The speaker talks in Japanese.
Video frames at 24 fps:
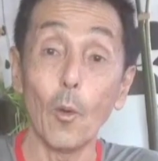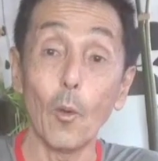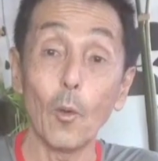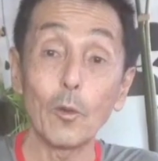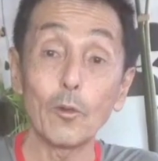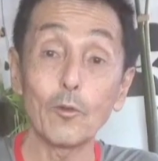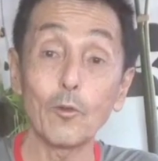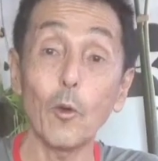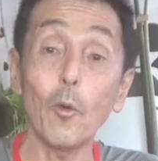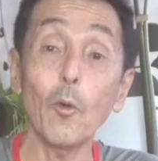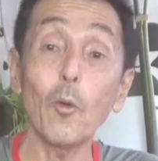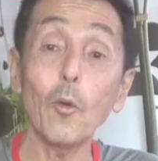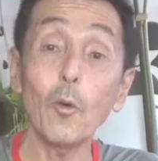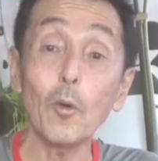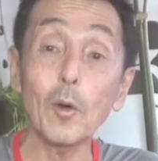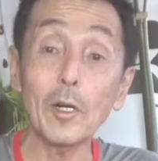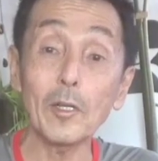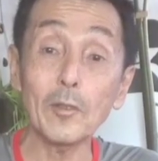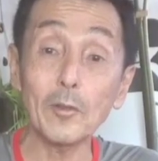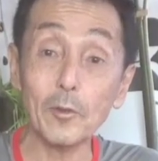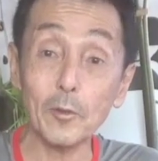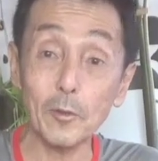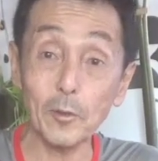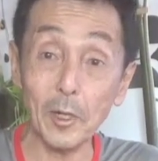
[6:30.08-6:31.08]
騒音が
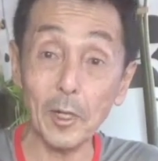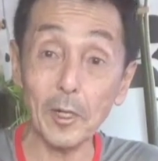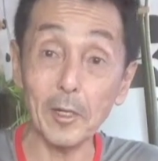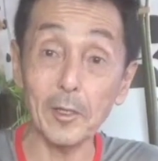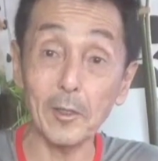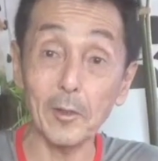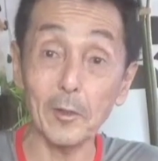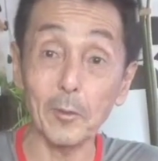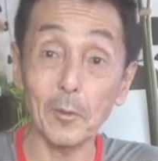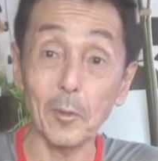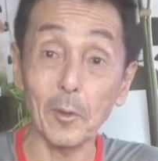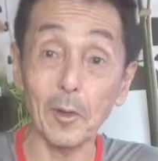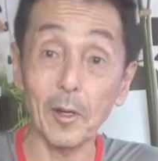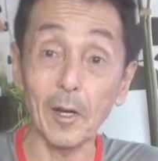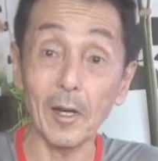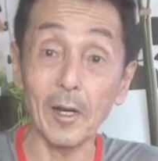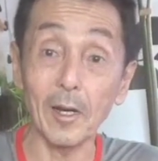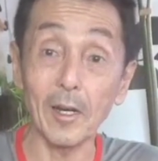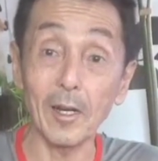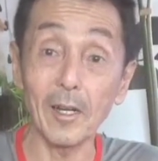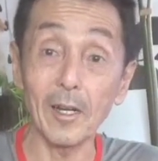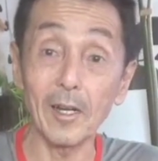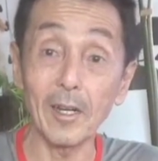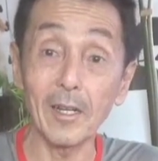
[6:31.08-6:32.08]
少ないっていうのが、
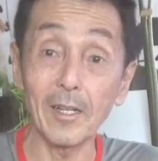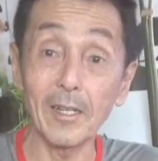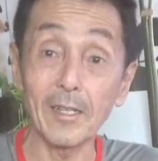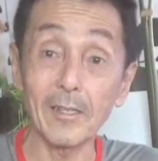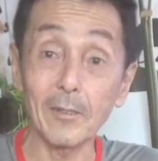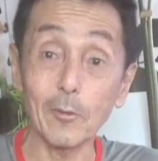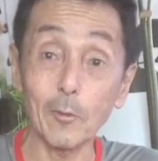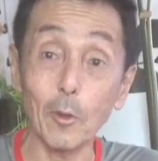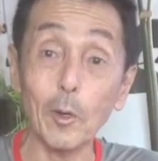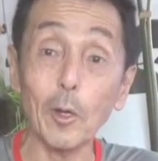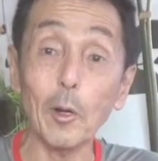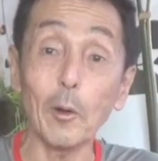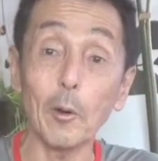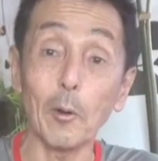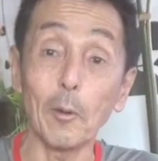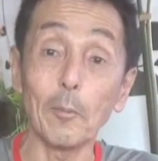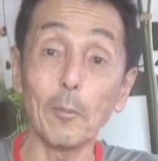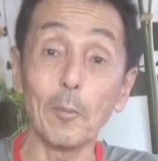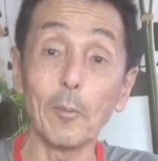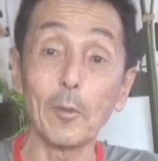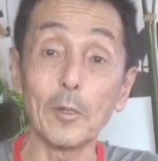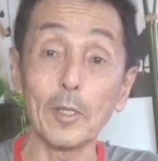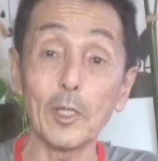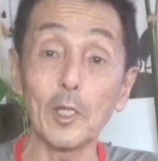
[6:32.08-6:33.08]
これが
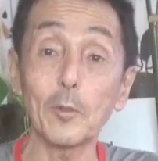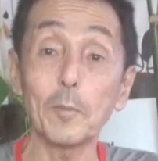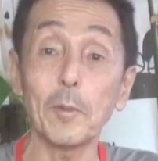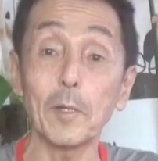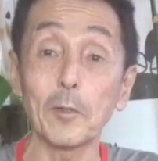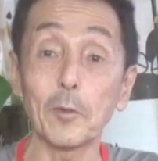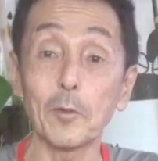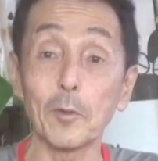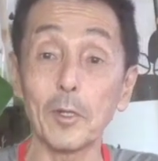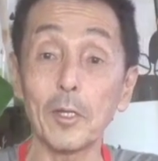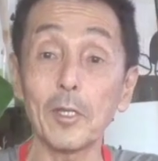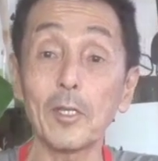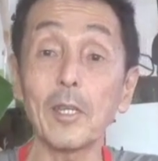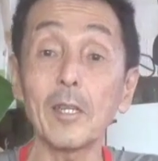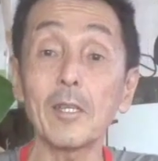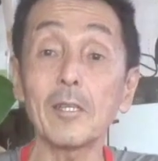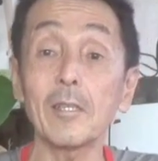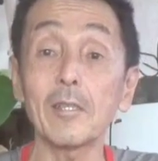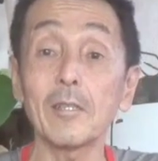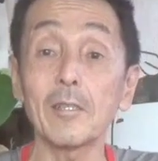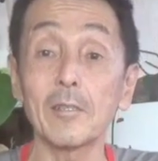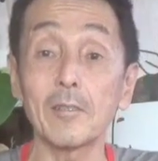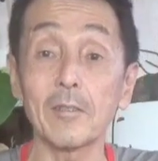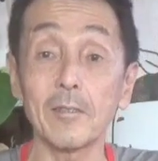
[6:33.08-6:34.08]
もう一番の利点
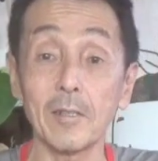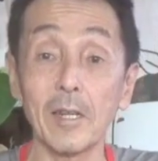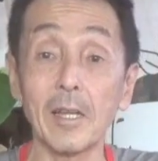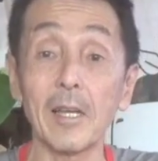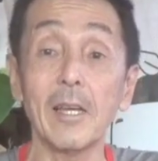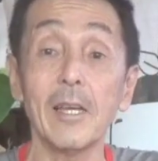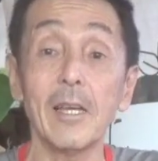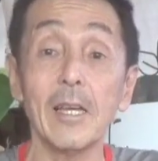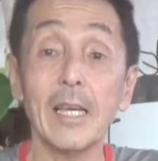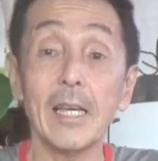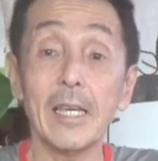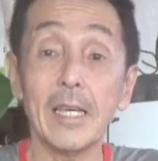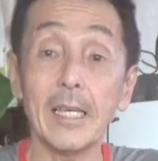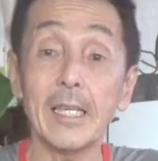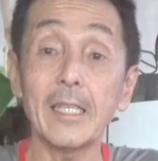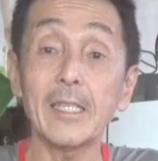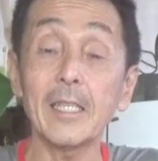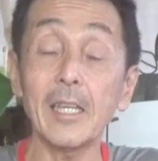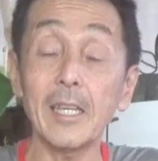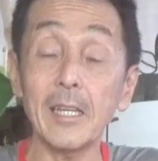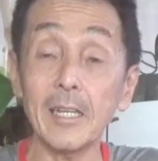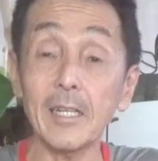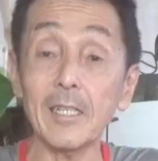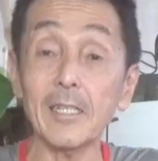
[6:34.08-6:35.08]
なんですね。一
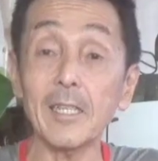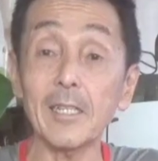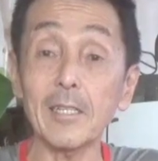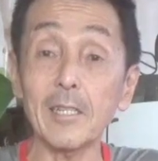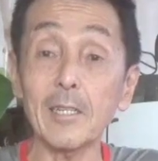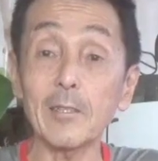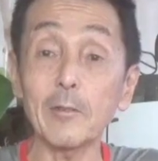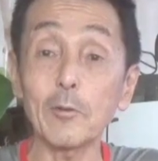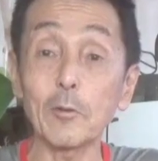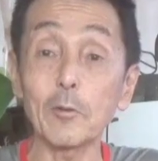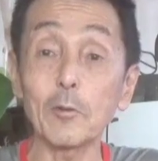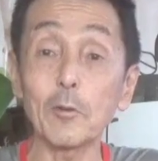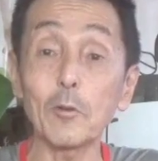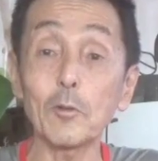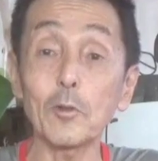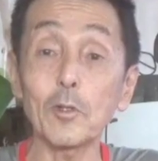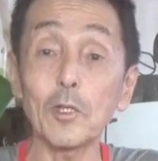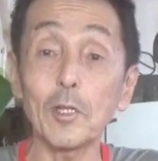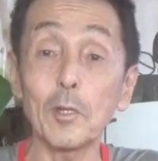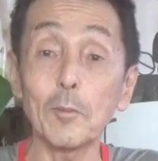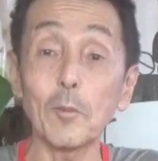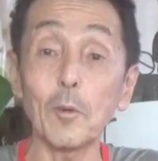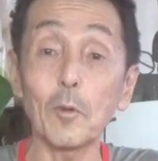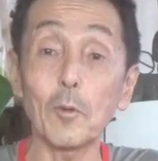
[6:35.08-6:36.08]
体型だとどうし
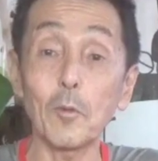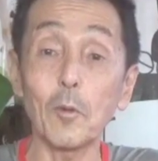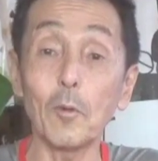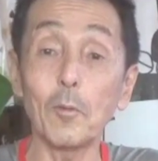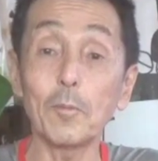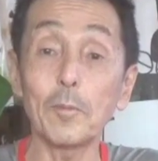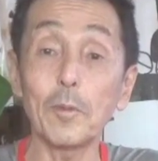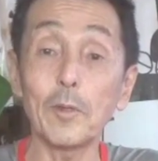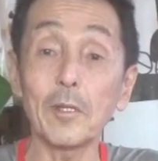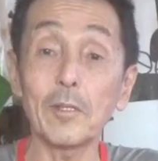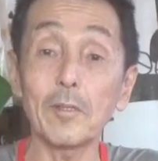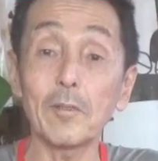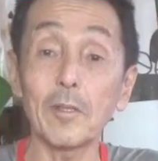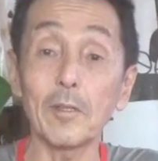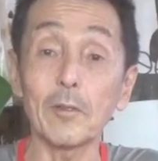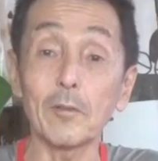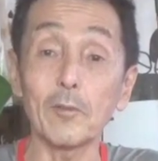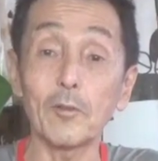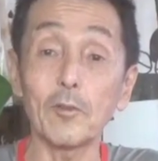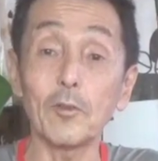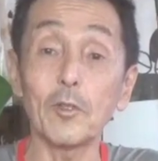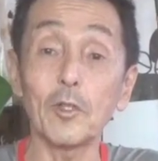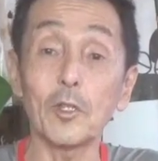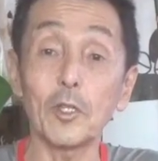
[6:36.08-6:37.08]
てもコンプレッサーの
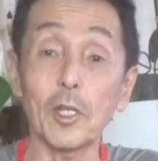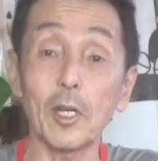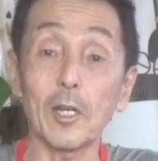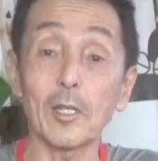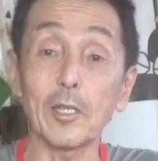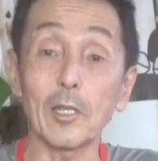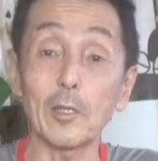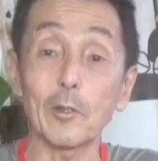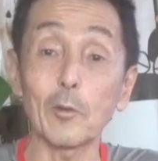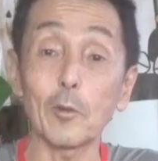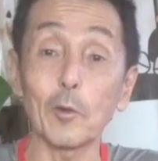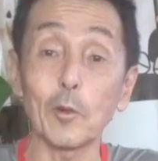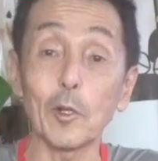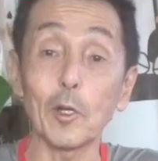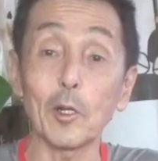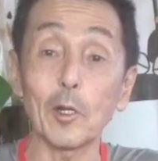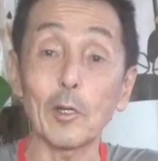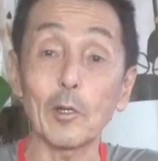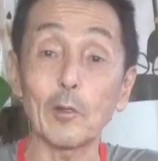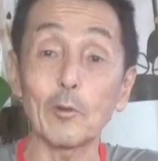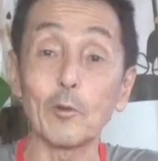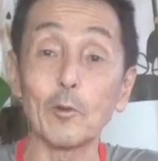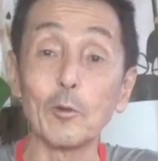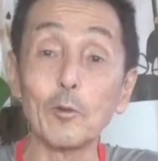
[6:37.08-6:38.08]
スイッチが入った時なん
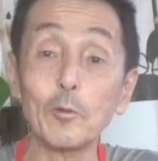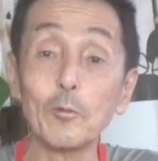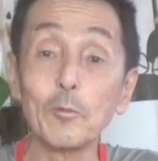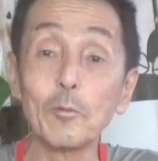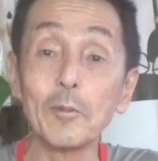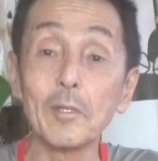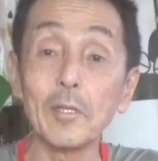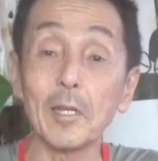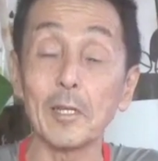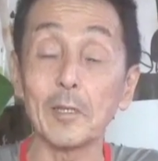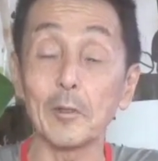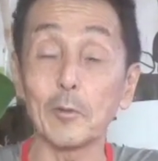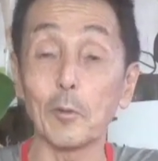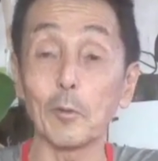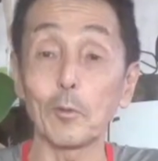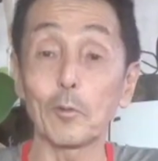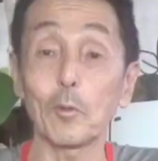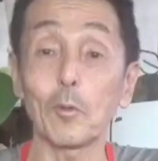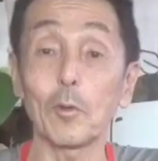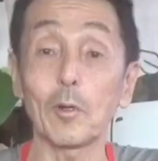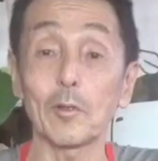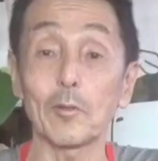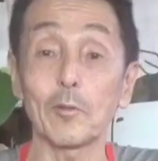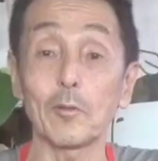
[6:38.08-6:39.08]
かドゥンなんて
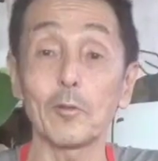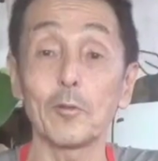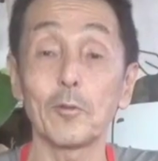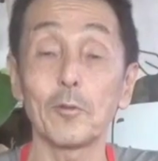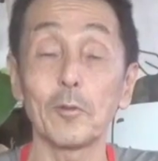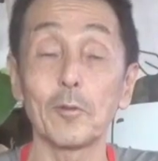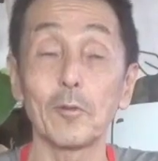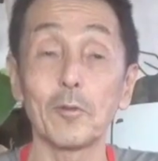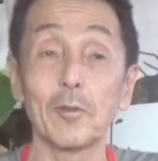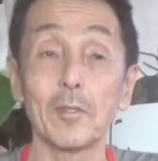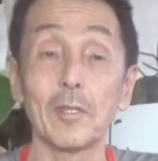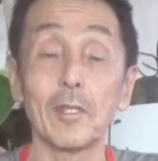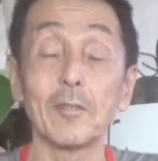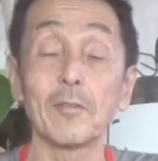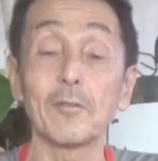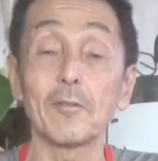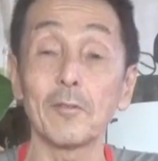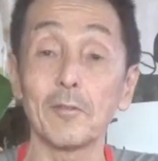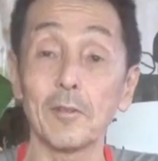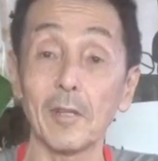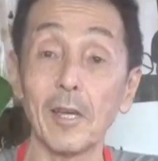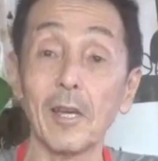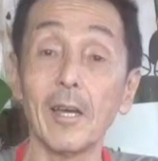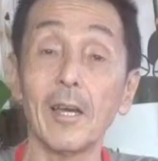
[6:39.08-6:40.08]
音がするんです
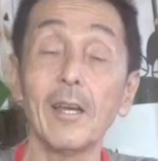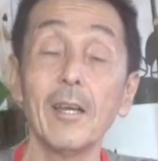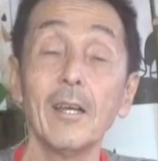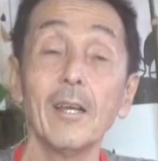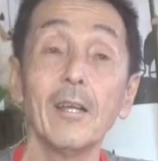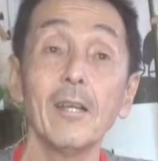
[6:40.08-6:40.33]
ね。